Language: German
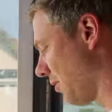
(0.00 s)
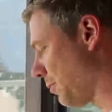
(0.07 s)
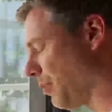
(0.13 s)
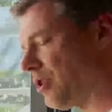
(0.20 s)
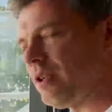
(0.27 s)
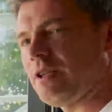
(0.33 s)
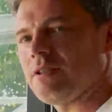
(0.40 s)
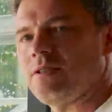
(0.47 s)
es
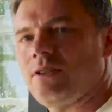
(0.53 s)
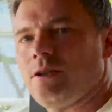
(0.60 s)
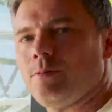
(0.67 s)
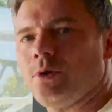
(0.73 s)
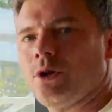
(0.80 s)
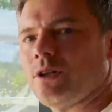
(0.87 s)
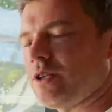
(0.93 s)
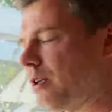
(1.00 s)
besteht jetzt nicht die
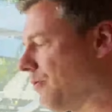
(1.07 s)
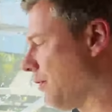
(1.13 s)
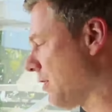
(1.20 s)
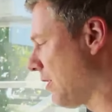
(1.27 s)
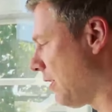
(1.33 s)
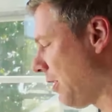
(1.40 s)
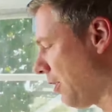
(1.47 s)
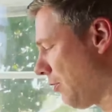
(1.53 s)
Möglichkeit fürs
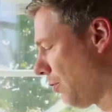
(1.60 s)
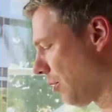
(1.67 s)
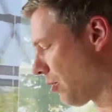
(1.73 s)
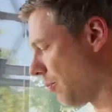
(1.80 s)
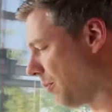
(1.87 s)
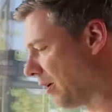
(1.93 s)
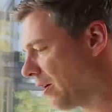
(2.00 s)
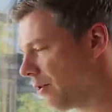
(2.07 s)
Kind, die Tür
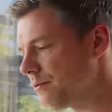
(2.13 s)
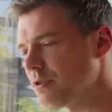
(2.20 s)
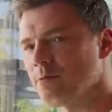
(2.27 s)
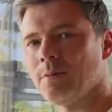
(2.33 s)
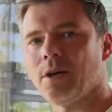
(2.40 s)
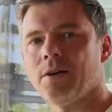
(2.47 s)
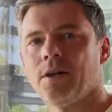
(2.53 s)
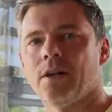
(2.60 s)
komplett
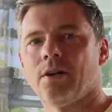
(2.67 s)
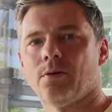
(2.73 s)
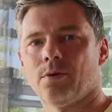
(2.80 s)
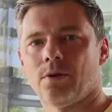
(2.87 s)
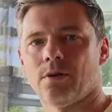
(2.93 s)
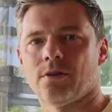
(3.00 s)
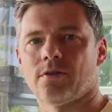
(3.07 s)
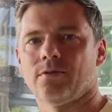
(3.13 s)
aufzumachen, dann nach
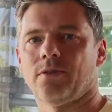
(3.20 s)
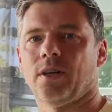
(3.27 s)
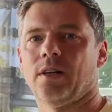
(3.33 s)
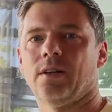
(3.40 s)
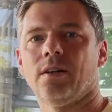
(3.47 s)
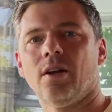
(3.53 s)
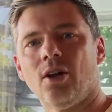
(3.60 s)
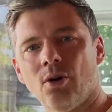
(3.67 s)
unten zu
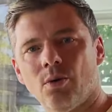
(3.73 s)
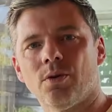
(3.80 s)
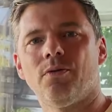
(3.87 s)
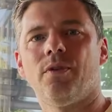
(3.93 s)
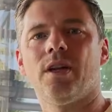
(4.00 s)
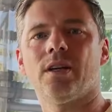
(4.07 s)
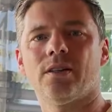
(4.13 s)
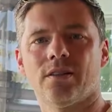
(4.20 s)
fallen.
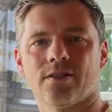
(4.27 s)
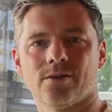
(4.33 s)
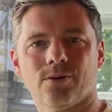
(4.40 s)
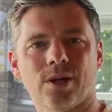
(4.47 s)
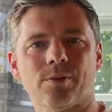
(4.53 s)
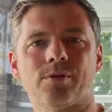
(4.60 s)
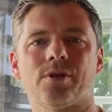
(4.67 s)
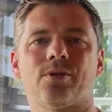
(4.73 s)
Und wäre das so,
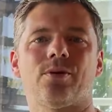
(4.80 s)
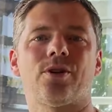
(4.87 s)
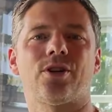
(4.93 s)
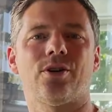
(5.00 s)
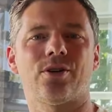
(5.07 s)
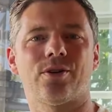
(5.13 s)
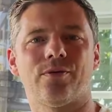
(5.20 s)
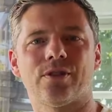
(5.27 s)
gibt es natürlich
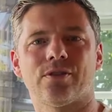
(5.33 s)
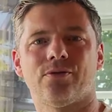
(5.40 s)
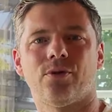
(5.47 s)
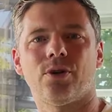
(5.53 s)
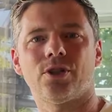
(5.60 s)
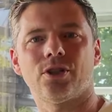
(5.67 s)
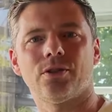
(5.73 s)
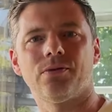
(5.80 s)
auch gewisse
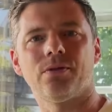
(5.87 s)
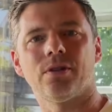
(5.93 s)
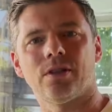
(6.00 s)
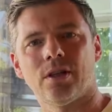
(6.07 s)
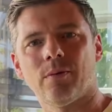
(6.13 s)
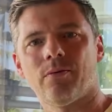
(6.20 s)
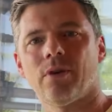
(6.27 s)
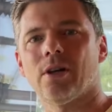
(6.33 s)
Vorschriften. In
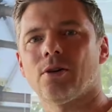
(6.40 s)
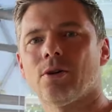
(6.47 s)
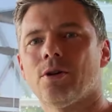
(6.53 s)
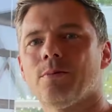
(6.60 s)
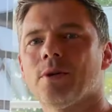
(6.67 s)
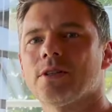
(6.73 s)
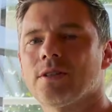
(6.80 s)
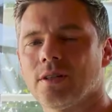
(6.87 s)
dem Fall
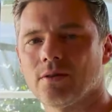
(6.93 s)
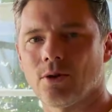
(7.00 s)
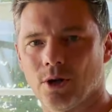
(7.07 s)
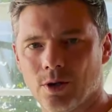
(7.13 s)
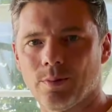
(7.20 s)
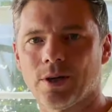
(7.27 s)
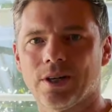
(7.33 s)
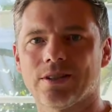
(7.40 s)
könnte, dann,
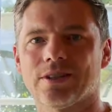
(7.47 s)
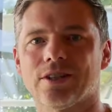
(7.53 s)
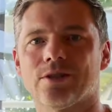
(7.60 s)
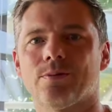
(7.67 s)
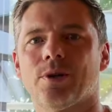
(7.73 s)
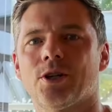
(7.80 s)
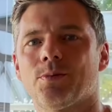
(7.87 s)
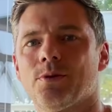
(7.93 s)
könnte man das dann
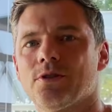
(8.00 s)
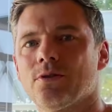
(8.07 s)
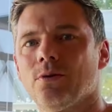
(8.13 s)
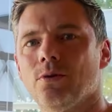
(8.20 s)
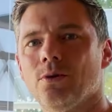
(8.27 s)
zum Beispiel so